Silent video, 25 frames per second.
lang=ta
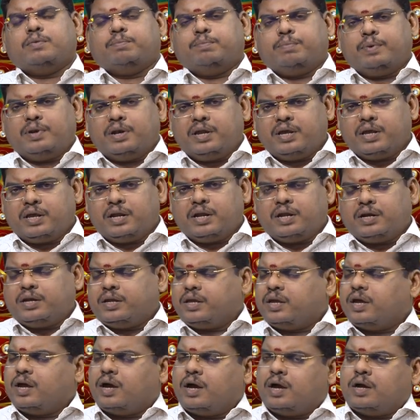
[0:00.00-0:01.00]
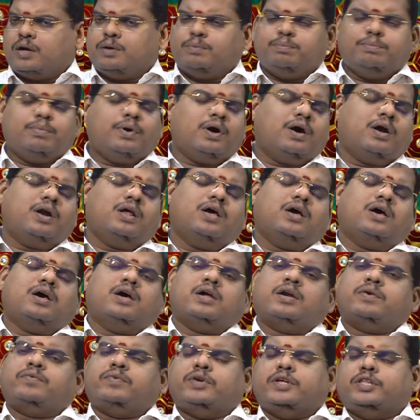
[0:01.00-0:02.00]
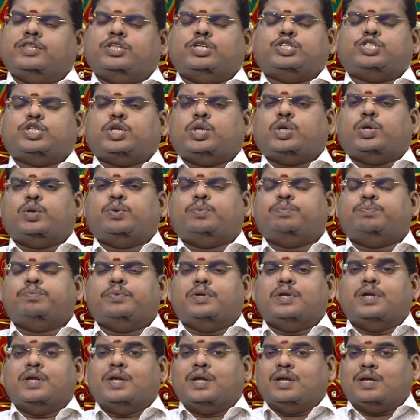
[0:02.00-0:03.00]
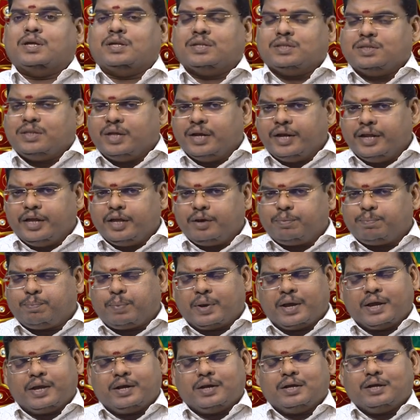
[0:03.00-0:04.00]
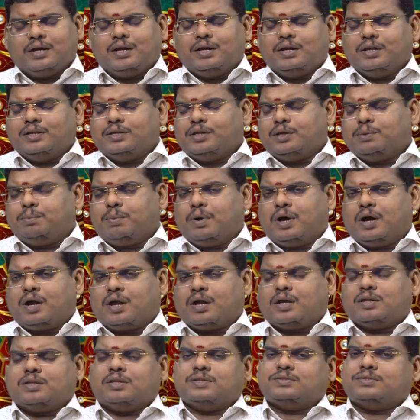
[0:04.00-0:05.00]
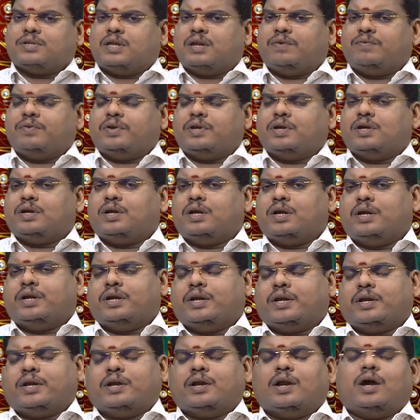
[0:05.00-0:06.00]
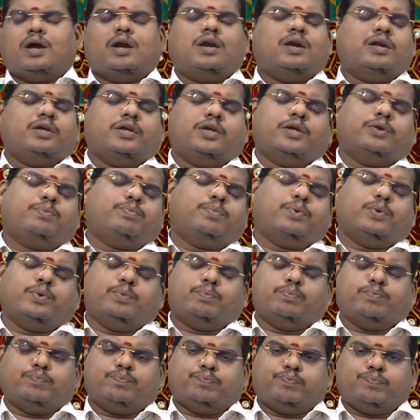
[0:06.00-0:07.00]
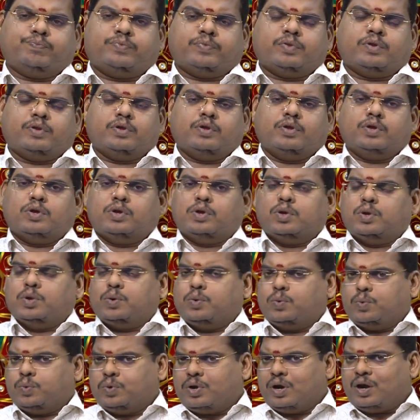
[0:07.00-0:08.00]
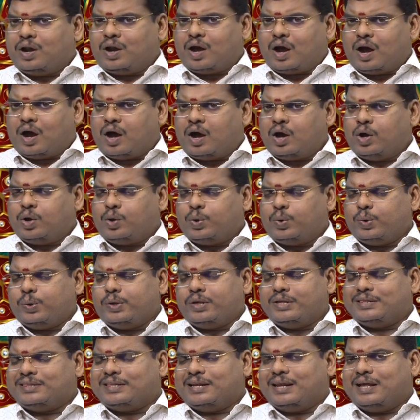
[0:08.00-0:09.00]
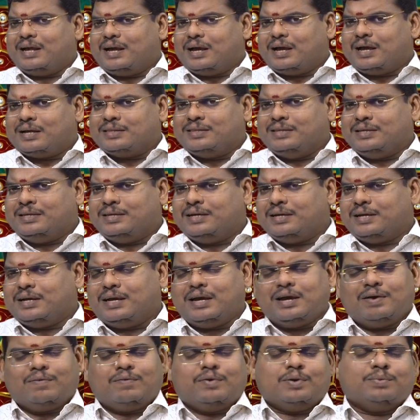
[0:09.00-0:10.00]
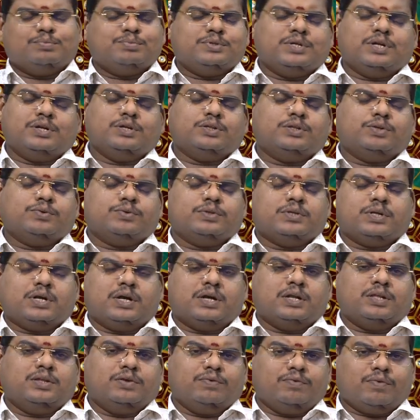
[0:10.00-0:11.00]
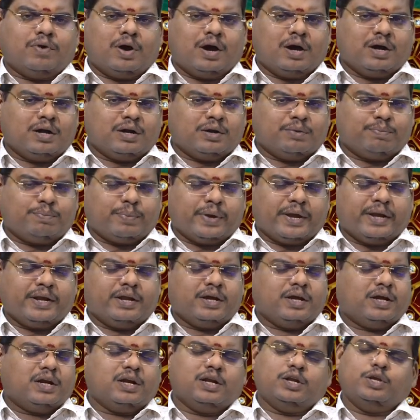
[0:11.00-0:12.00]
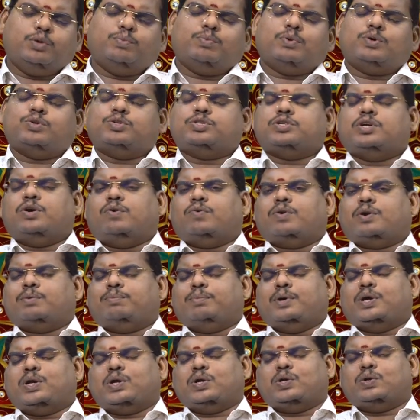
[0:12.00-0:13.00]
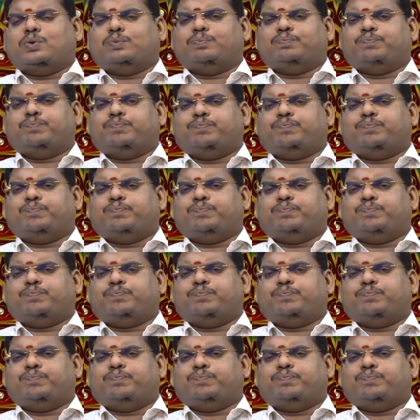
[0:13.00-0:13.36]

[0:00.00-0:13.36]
பிள்ளைகளை நீங்கள் அன்பால் அரவணைத்து செல்லணும் திடீர் பயணங்கள் எதிர்பாராத செலவினங்கள்லாம் இன்றைய நாளில் ஏற்படும் உடல் ஆரோக்கியத்தில் அதிக கவனம் செலுத்துவது நல்லது வாகன பயணங்கள்லேயும் கொஞ்சம் கவனமாக இருக்கணும்